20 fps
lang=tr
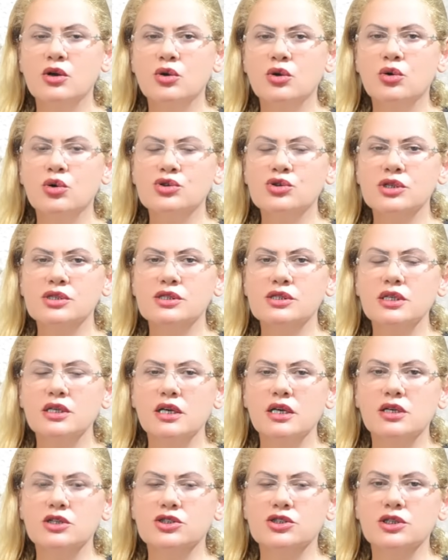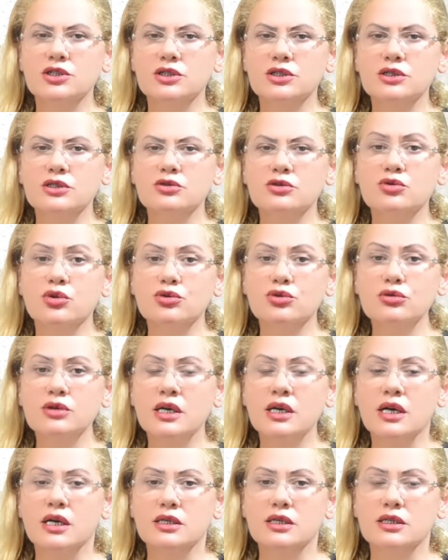kocasıyla yaşadığı
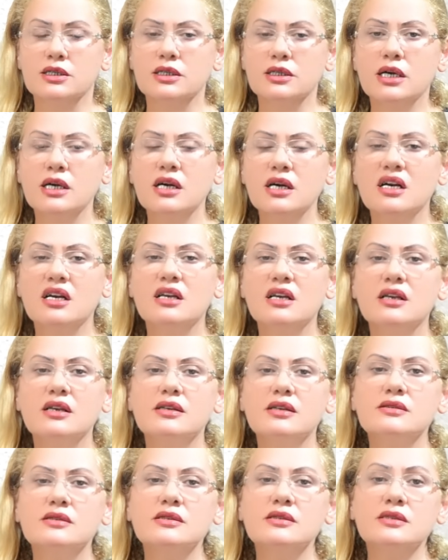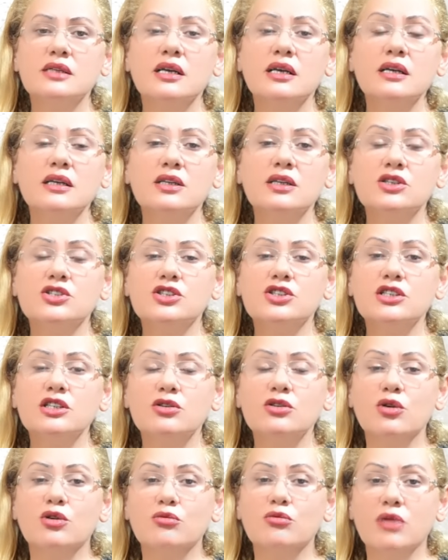sorunlar hakkında size
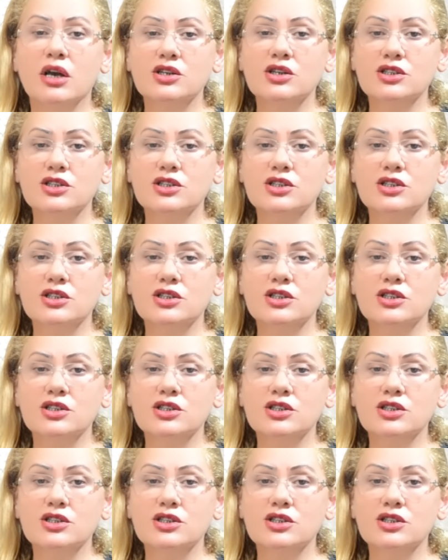içine dökmeye